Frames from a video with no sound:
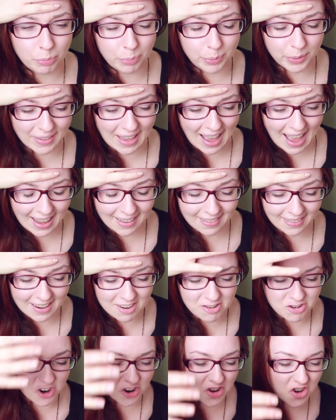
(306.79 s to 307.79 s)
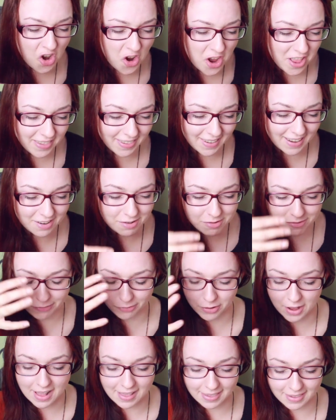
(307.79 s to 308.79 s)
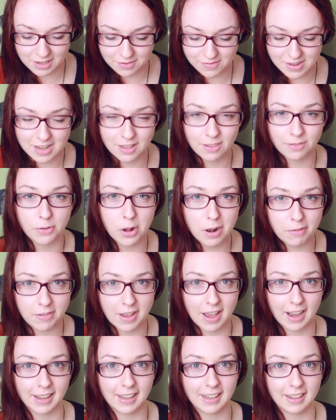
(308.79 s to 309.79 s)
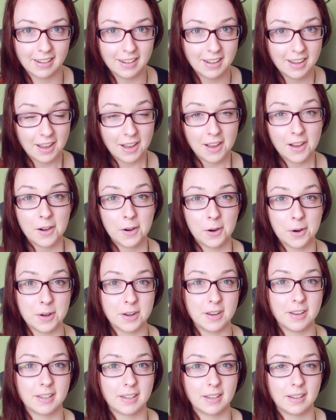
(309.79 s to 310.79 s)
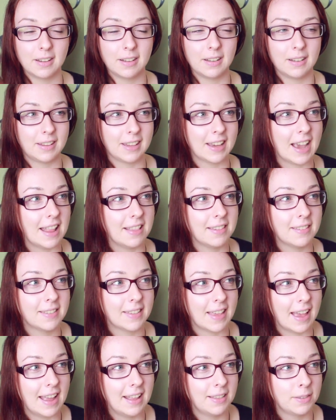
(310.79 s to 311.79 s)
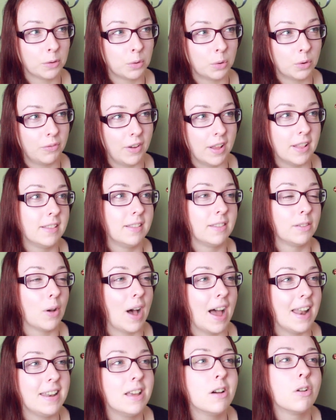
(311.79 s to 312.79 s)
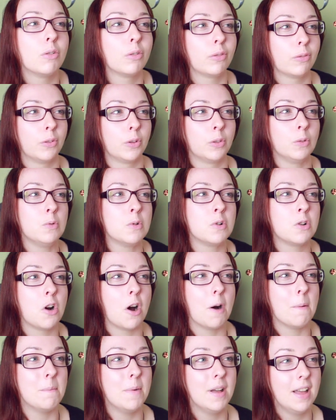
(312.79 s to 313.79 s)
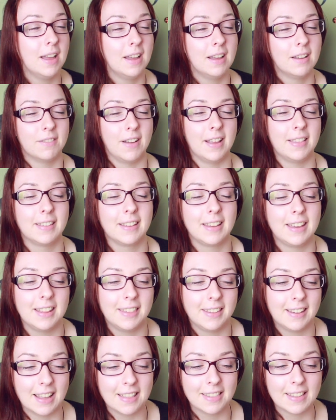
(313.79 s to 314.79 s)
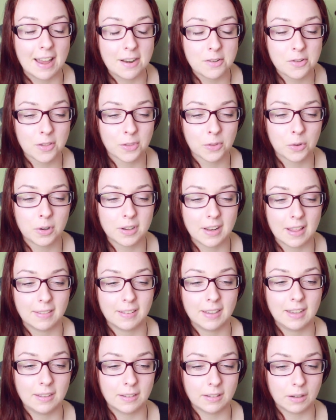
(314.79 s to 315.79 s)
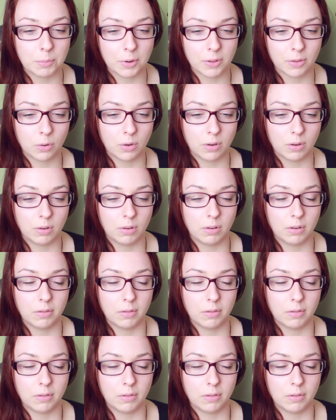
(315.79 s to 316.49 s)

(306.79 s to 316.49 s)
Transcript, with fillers: Du bist 18 oder 19, du verhältst dich wie eine Zwölfjährige und die ganze Zeit so, wenn so Annäherungsversuche kommen, weißt du, geht es die ganze Zeit nur so, dass die ist immer so